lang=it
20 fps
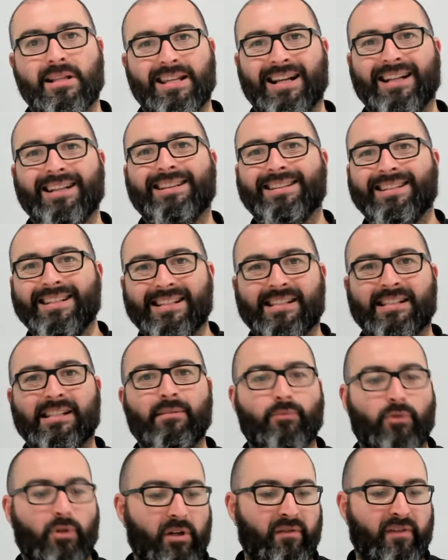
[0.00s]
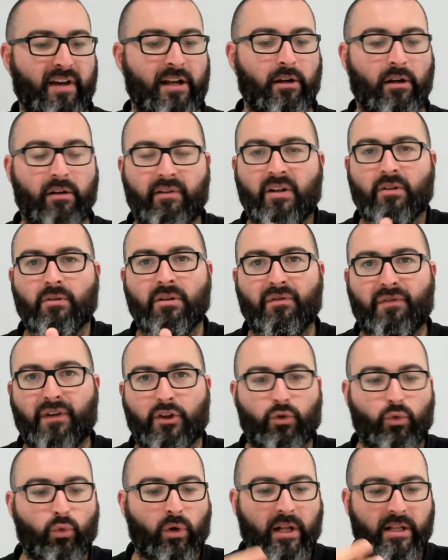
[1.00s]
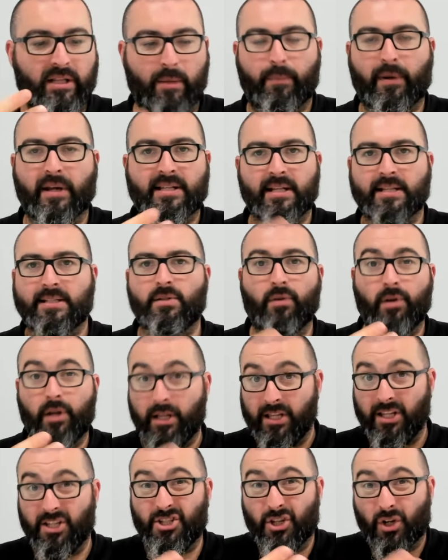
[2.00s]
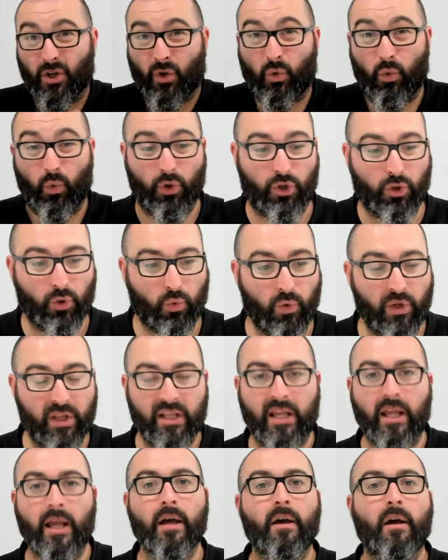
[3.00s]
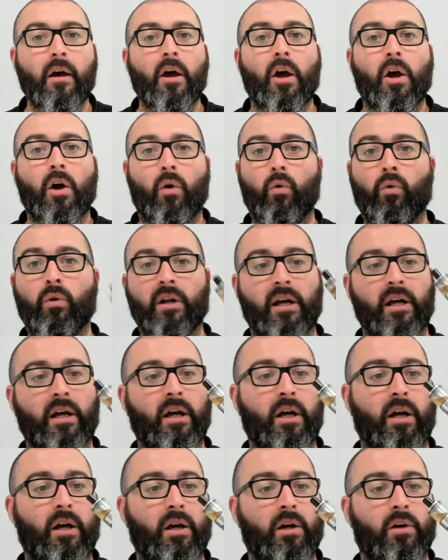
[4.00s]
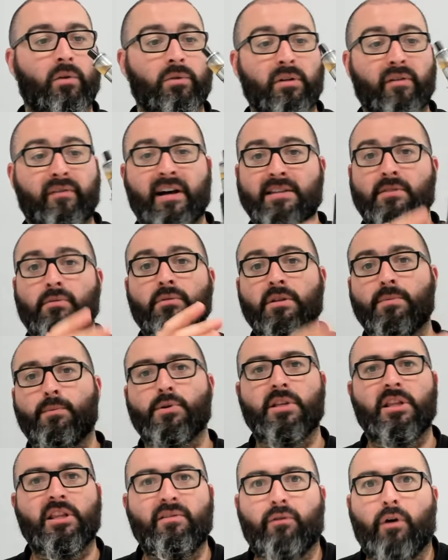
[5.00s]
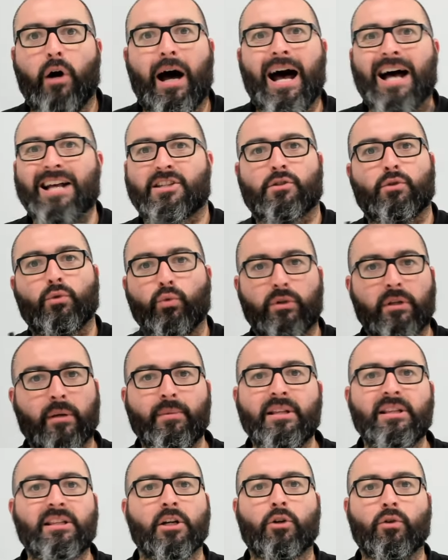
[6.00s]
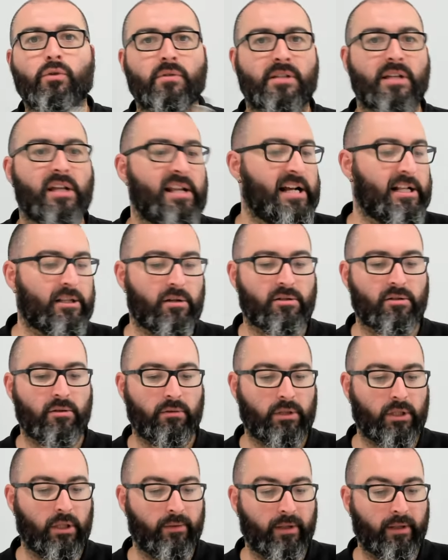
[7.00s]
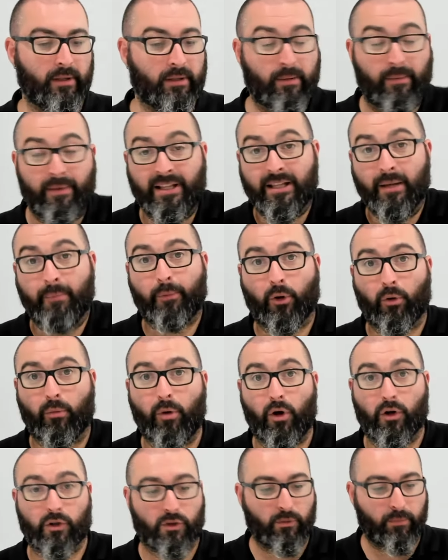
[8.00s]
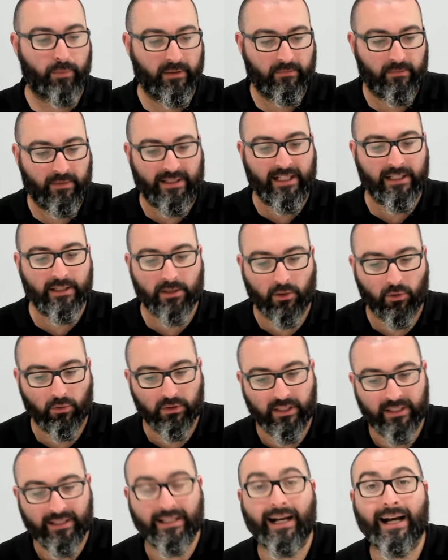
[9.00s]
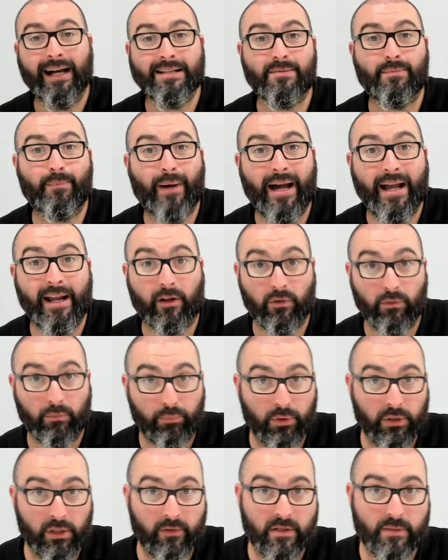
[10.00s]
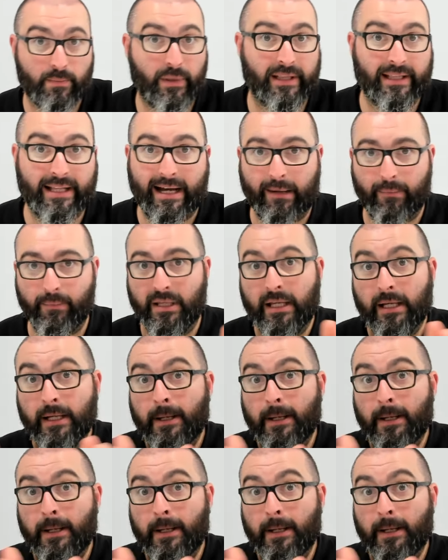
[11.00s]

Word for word: altissimo livello a livello di fattura, di prestazioni e di circuito, quindi un, eh, un device, un dispositivo assolutamente consigliato, assolutamente promosso, d'altronde da Aspire non potevo aspettarmi